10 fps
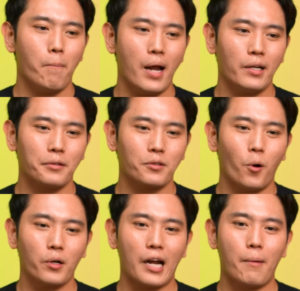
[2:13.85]
มัน
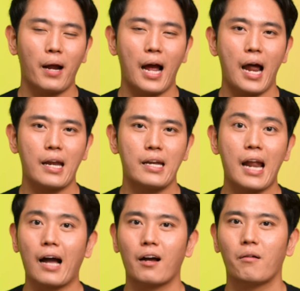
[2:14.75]
ต้องทำงาน
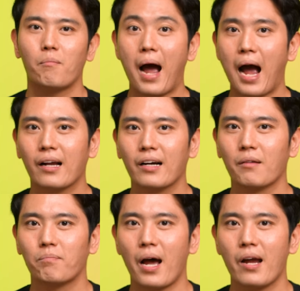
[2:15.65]
หนักมากเกิ
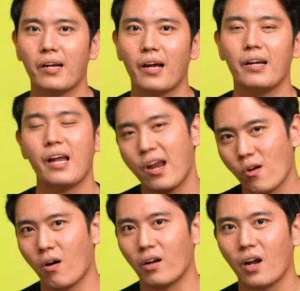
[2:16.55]
นไปเนี่ยแน่
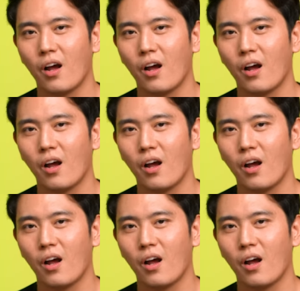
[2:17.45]
นอน